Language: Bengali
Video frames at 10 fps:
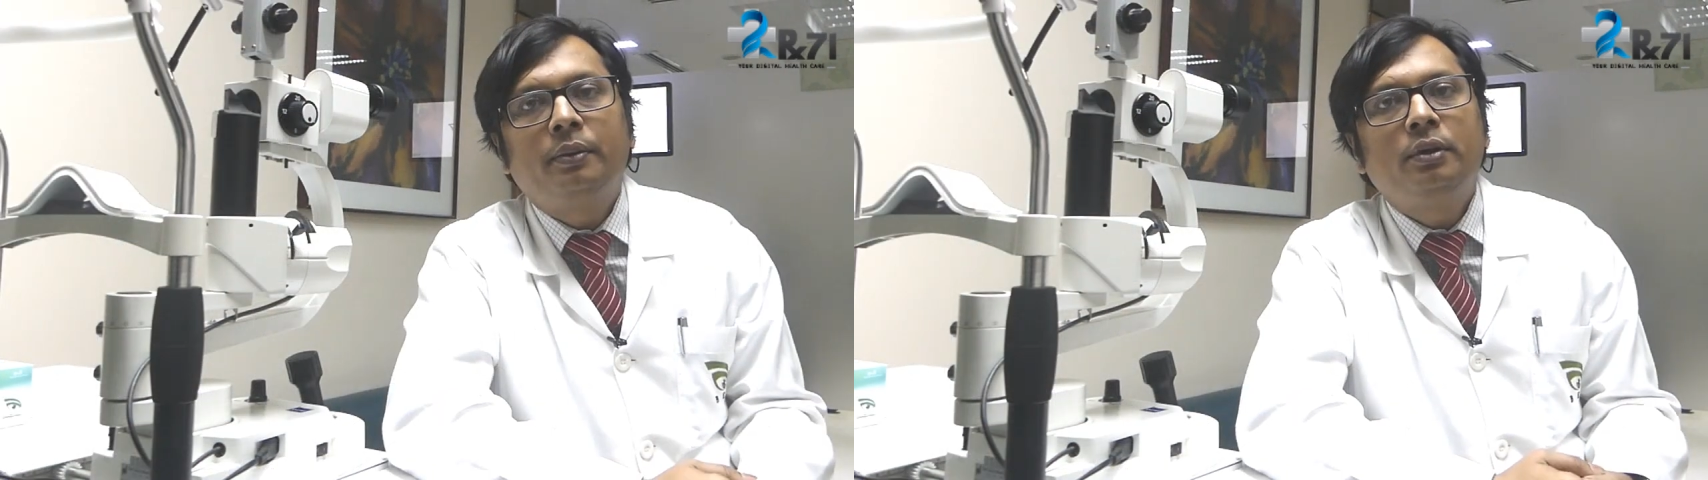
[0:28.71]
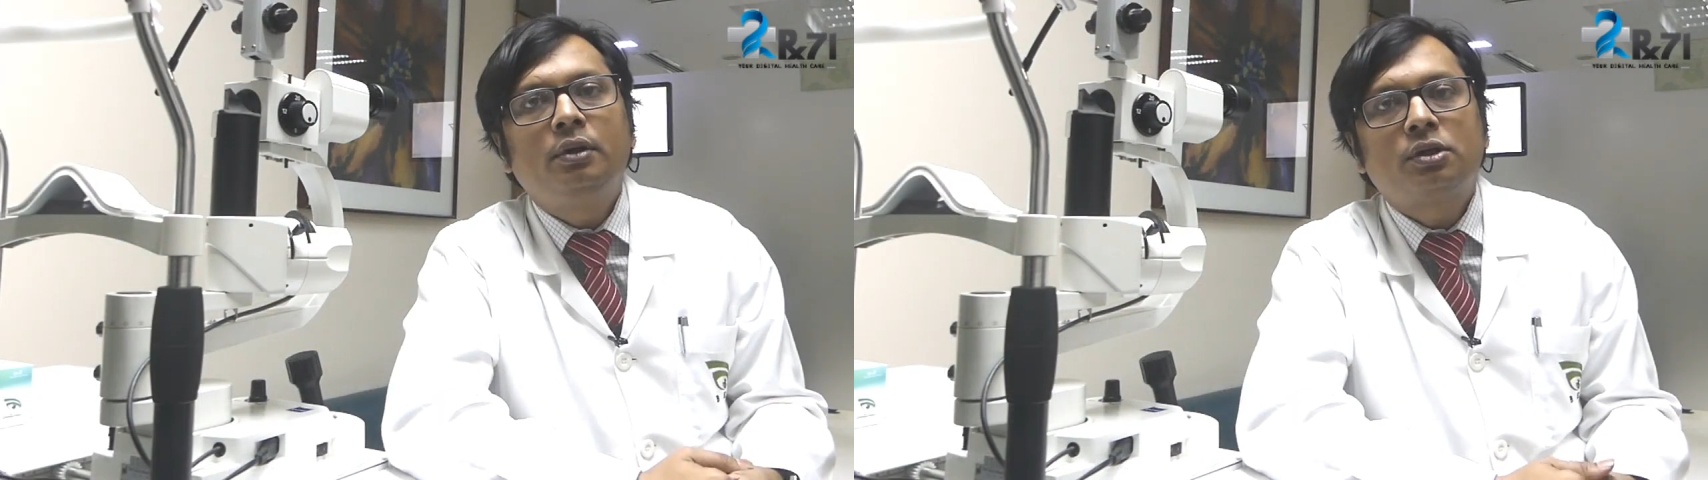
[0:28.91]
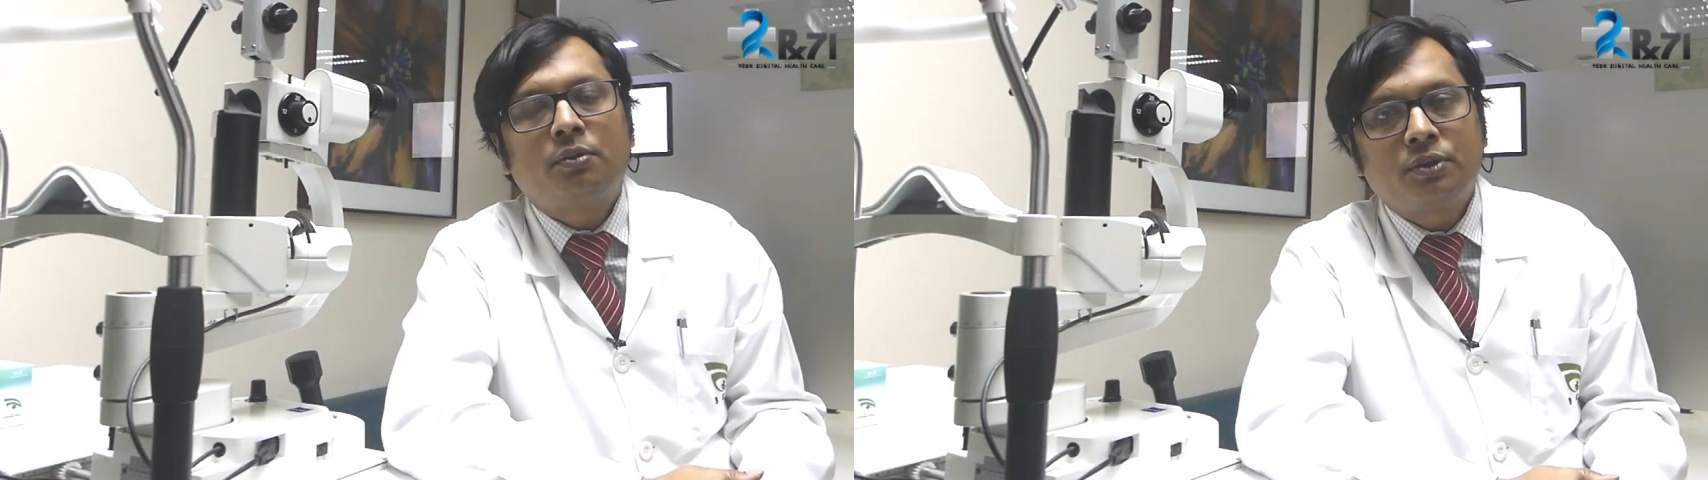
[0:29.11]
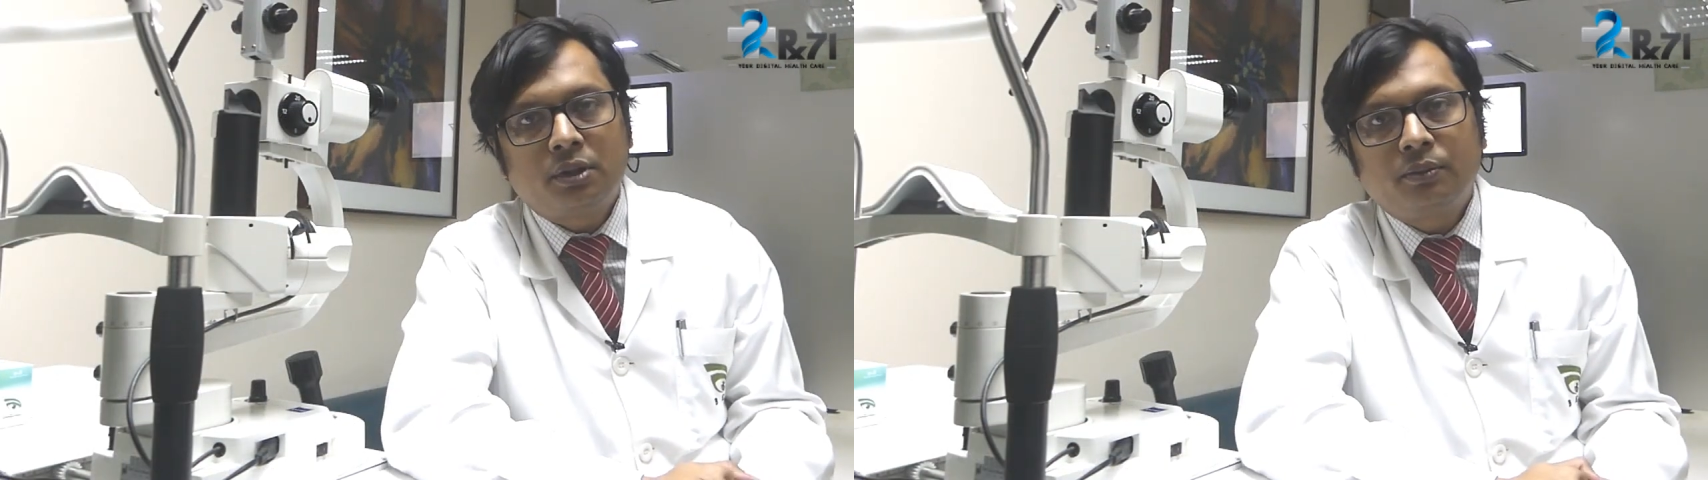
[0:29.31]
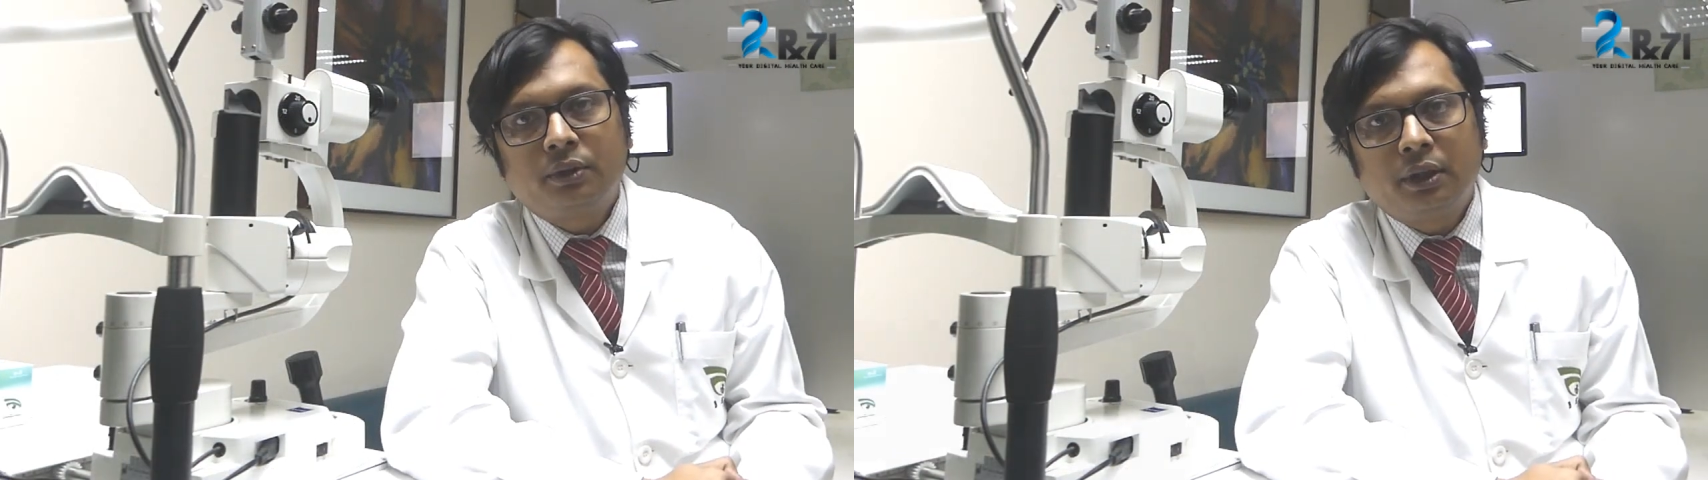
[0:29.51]
বিভিন্ন
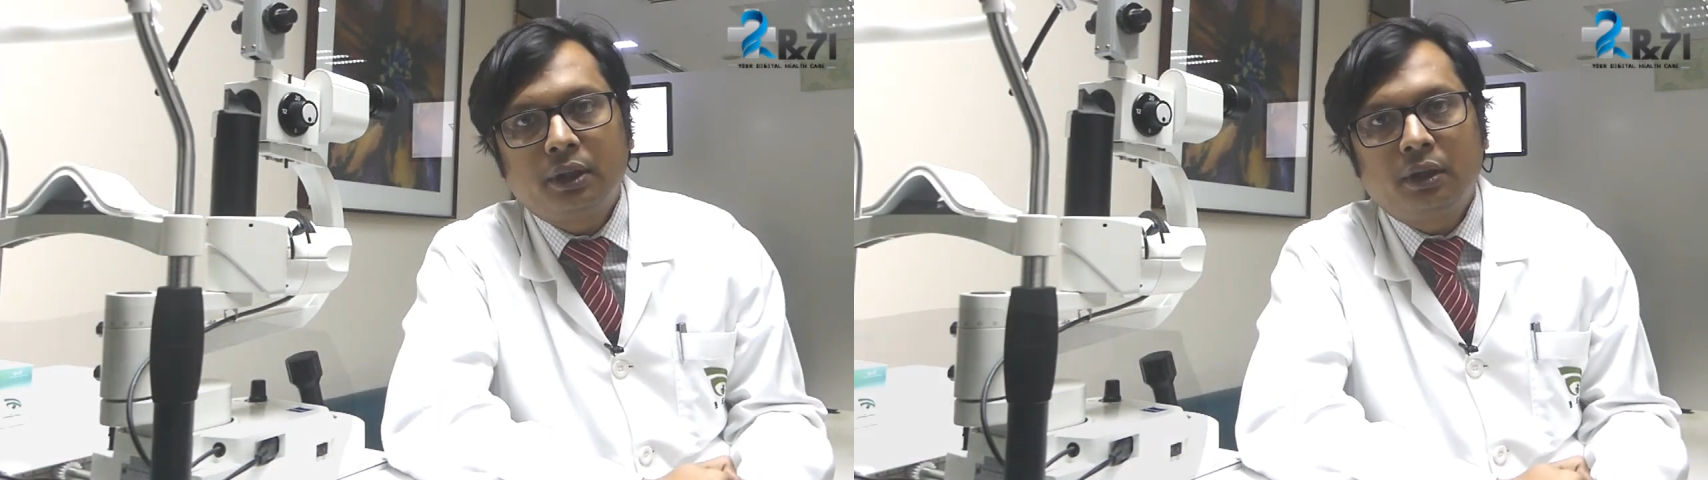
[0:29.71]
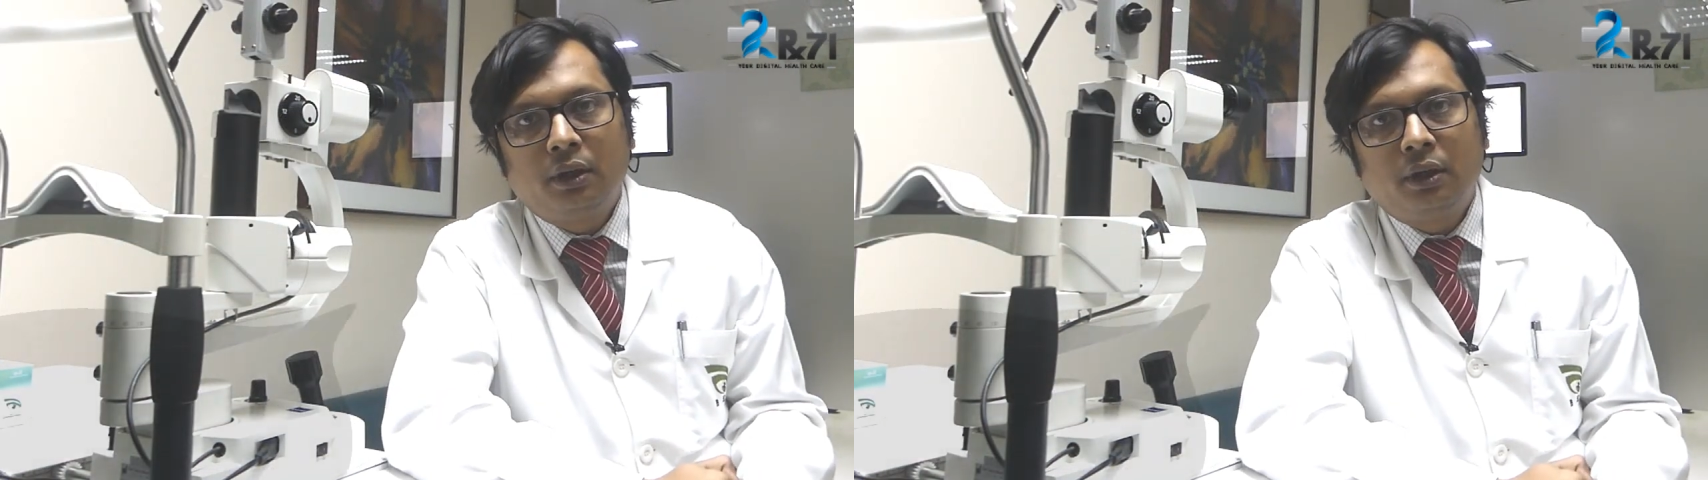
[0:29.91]
সমস্যার মধ্যে